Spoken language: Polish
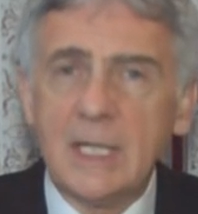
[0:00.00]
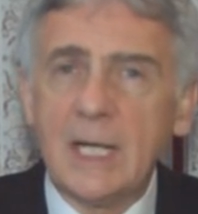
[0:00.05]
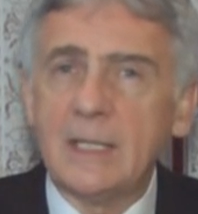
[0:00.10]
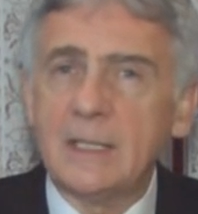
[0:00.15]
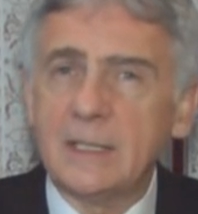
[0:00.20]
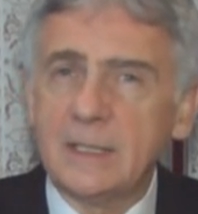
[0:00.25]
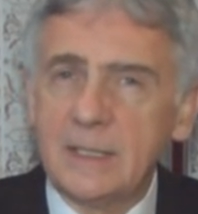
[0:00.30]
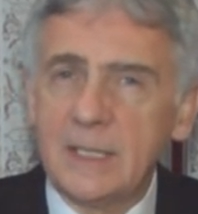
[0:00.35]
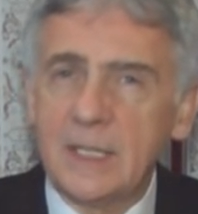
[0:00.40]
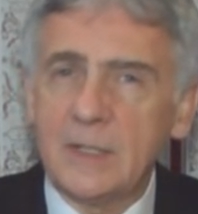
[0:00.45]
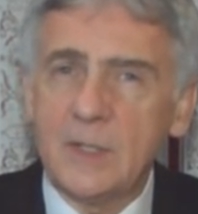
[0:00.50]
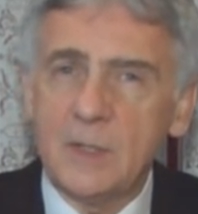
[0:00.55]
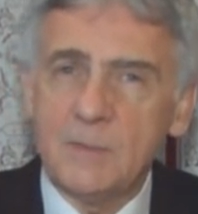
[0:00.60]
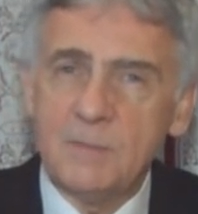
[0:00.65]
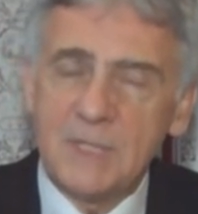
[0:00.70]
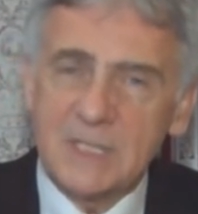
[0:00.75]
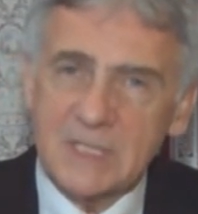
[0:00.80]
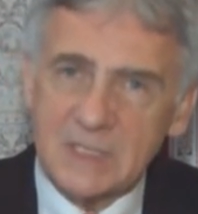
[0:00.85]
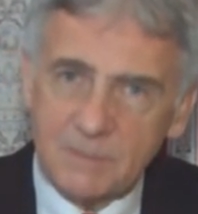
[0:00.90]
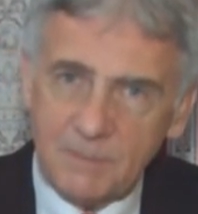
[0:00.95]
ale granie
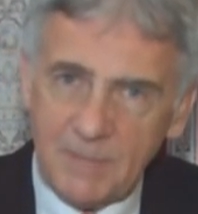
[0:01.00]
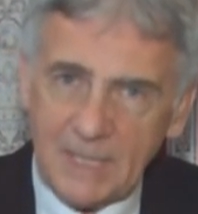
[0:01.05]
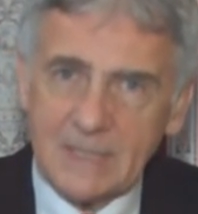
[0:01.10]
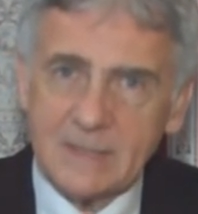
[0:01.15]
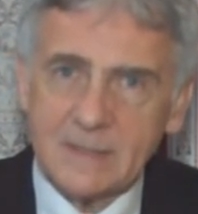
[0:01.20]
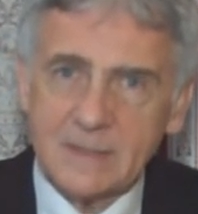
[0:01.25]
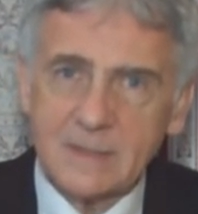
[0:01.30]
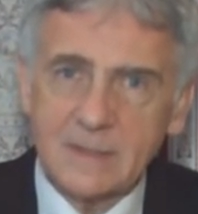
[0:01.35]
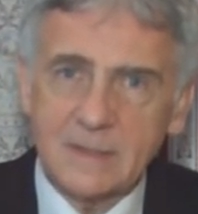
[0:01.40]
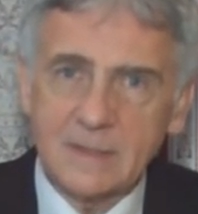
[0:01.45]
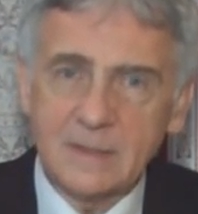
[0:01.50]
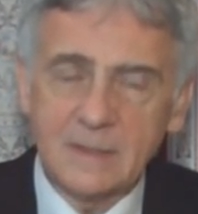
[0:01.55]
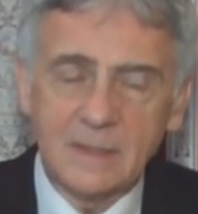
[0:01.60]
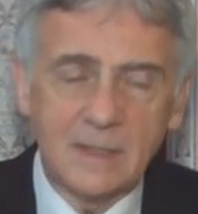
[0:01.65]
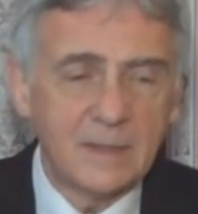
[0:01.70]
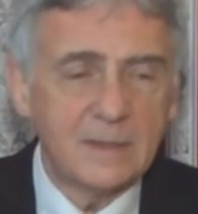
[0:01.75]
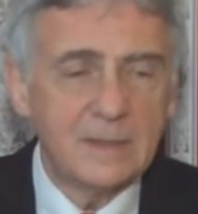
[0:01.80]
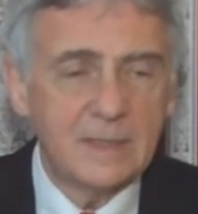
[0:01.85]
bez pasji